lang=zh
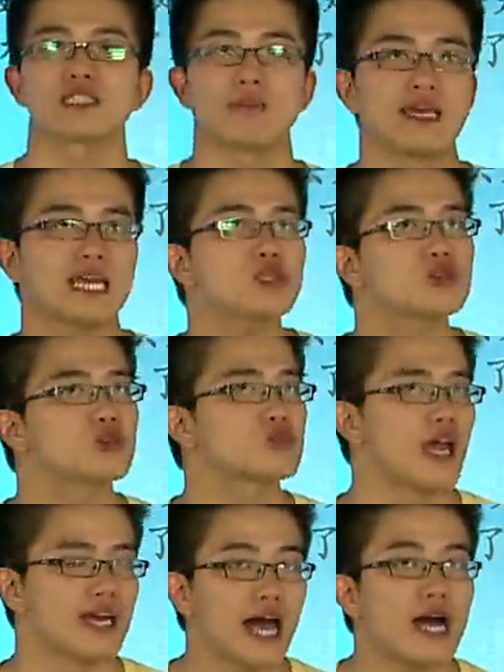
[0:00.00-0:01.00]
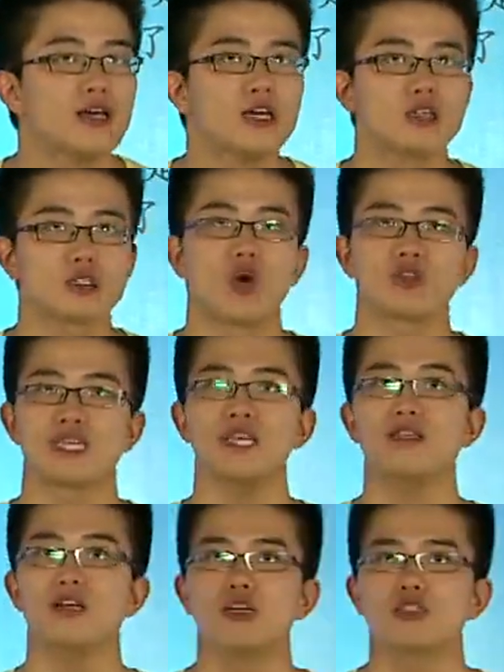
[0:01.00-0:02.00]
咱们一组一组来看。首先，
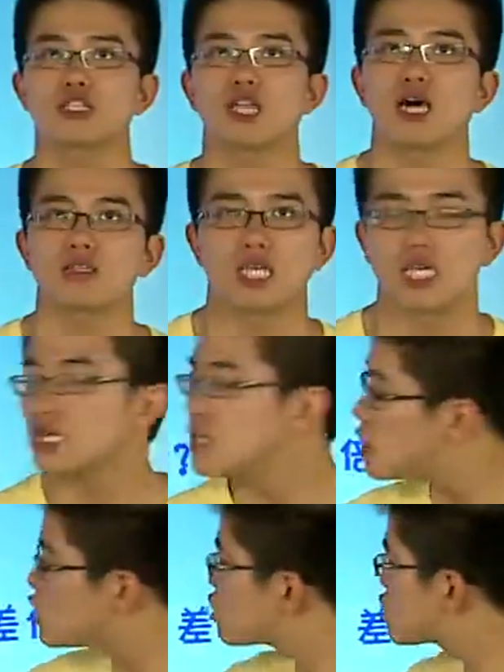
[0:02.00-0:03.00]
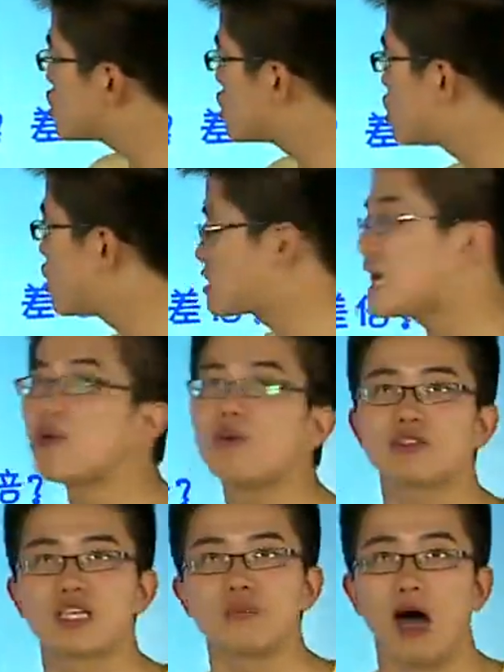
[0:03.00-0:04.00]
这道题是和差
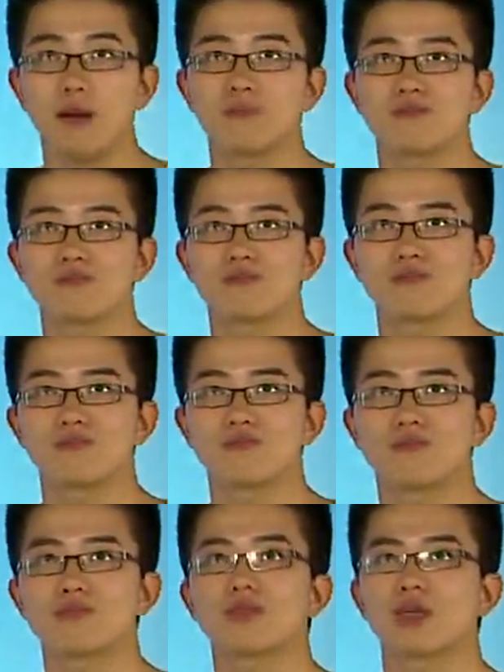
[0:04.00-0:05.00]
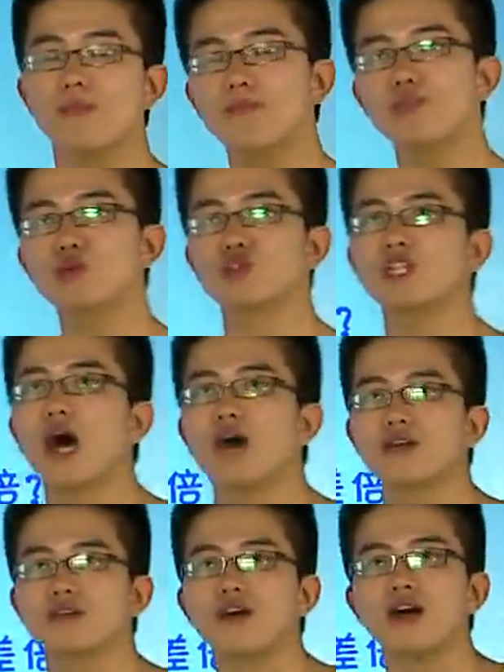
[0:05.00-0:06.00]
问题吗？不是，啊。不知道
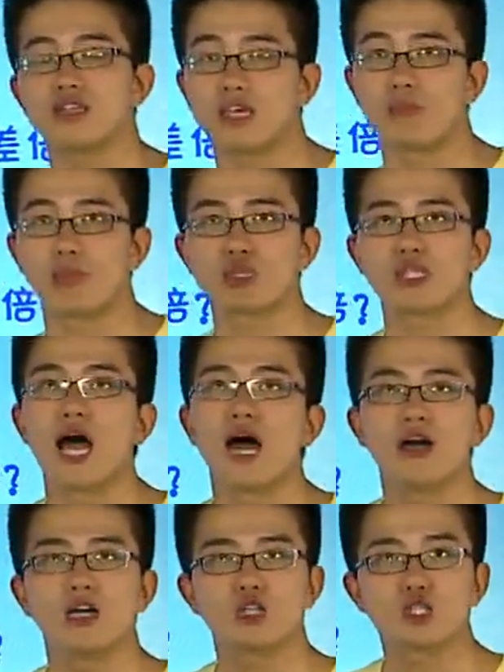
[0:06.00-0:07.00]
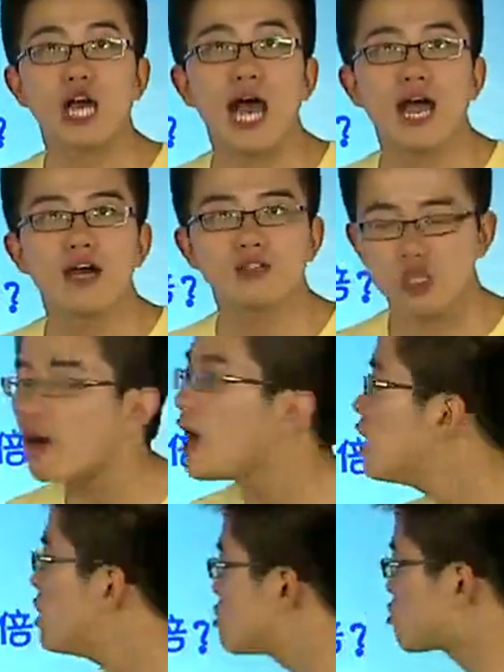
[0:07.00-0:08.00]
和也不知道差，对
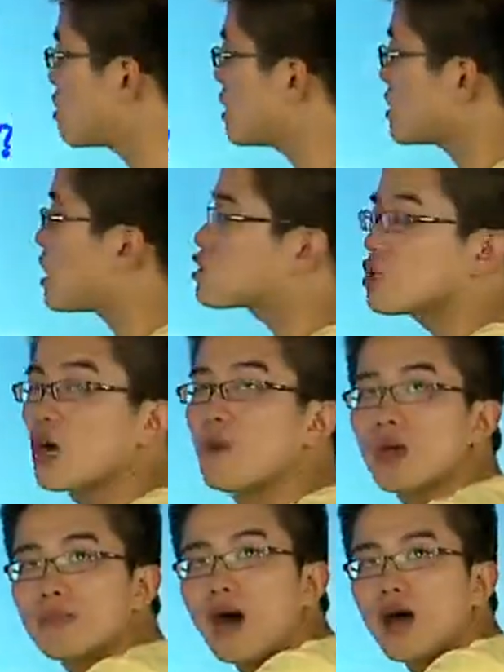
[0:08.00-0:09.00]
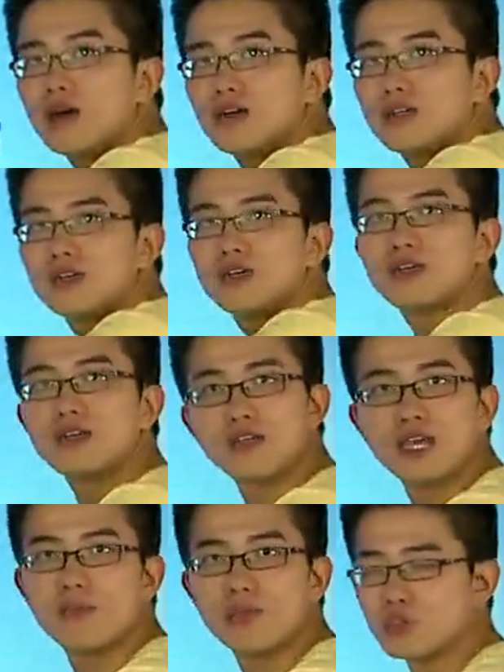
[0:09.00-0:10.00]
吧？所以那是和倍吗？嗯，
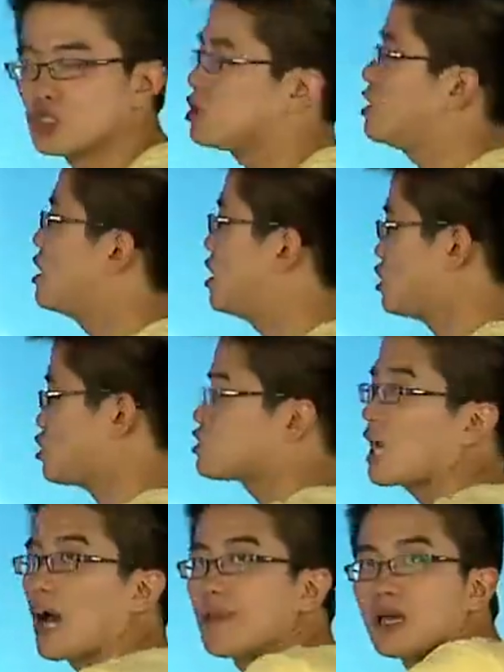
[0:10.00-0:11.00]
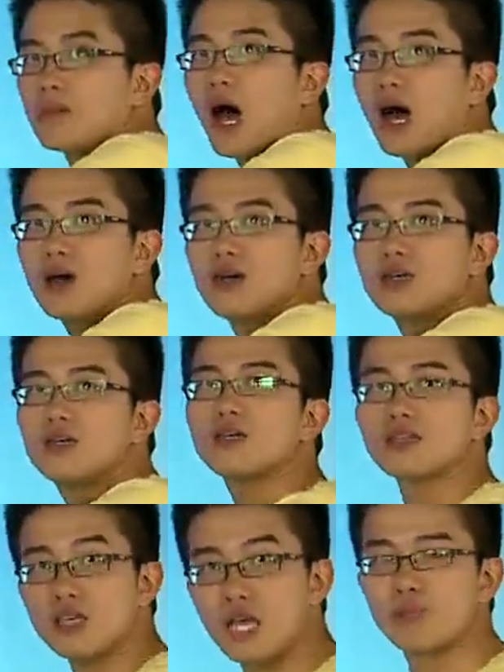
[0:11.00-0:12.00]
也不是，是差倍吗？也
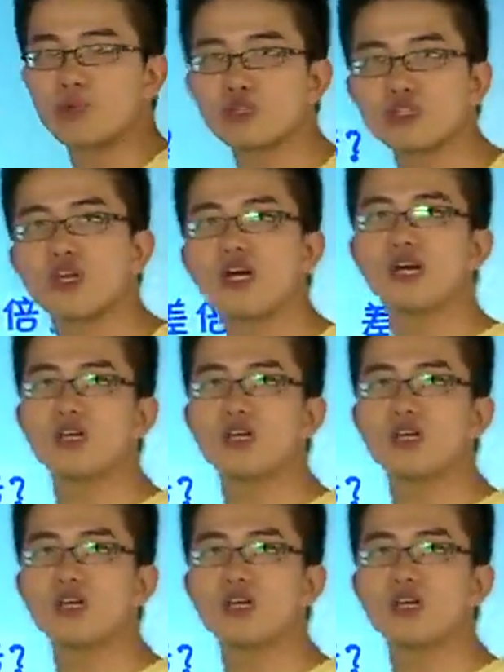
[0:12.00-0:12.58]
不是，也不是。